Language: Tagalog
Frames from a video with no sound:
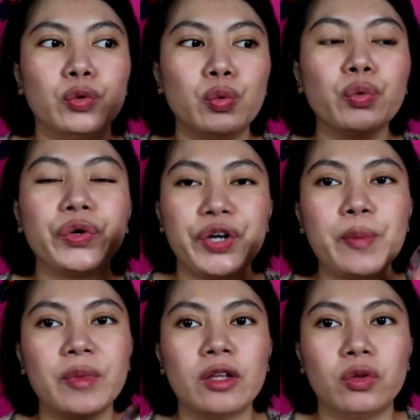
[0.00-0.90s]
nung
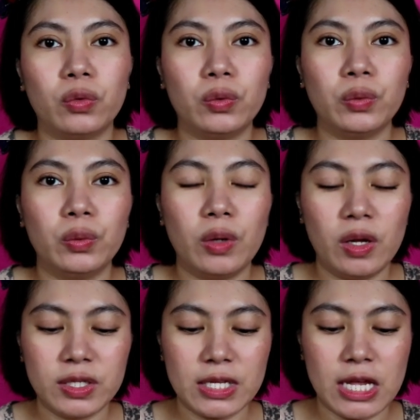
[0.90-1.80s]
cream na to
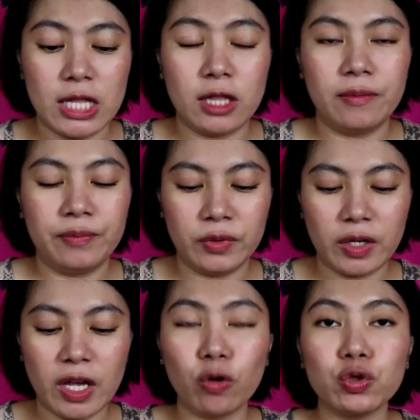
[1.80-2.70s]
as in
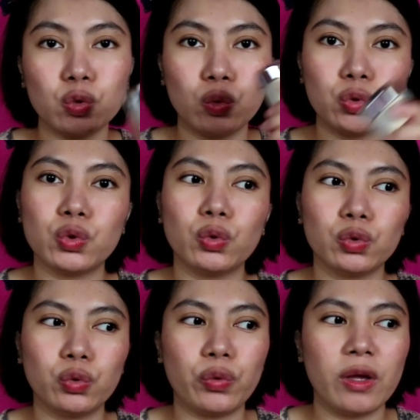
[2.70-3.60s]
kaya gustong gusto ko
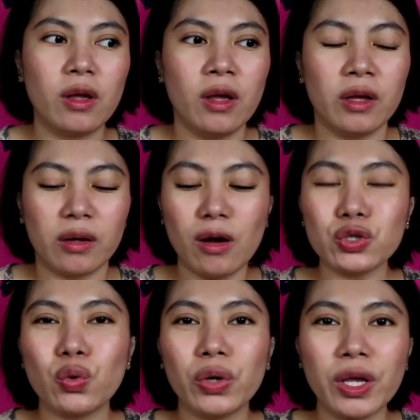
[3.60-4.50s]
to eh.
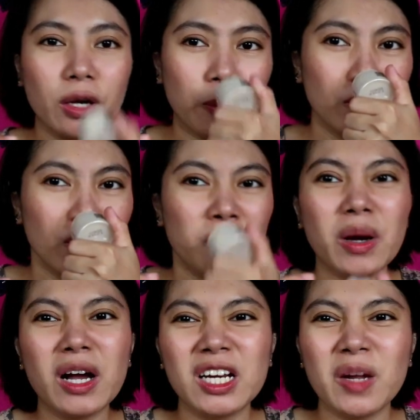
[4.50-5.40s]
Kaso ang hirap
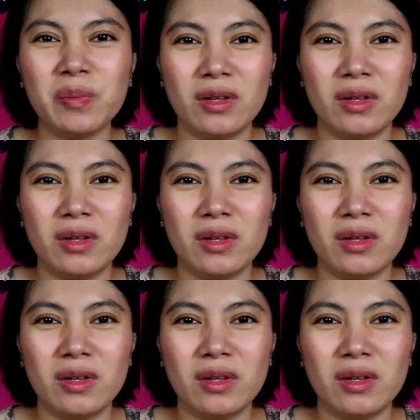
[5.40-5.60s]
maghanap